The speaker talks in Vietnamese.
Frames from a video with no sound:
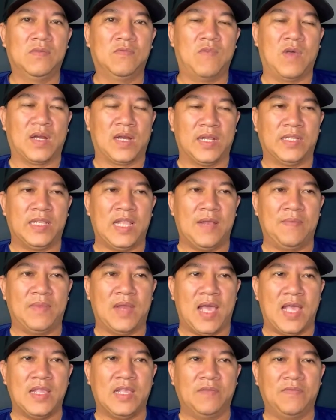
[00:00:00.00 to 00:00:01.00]
hoặc là xem
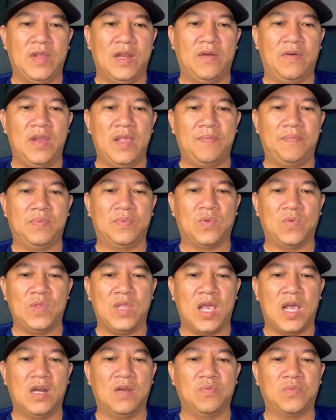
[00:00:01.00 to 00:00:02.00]
lại những video clip tôi
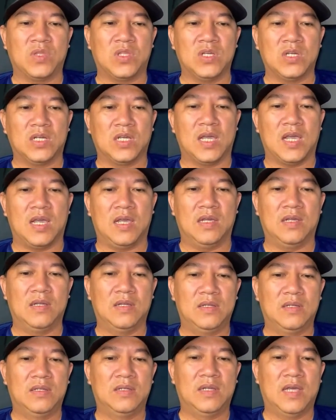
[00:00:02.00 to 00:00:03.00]
nhớ lúc trước á
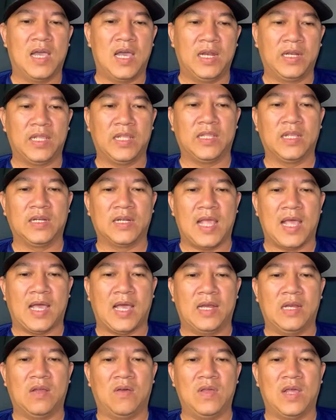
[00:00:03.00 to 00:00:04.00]
anh Kỳ Tấn Đạt
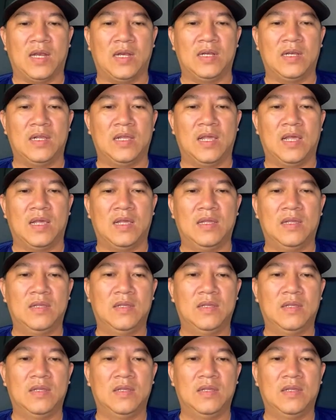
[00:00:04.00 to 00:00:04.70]
anh nói ảnh ờ,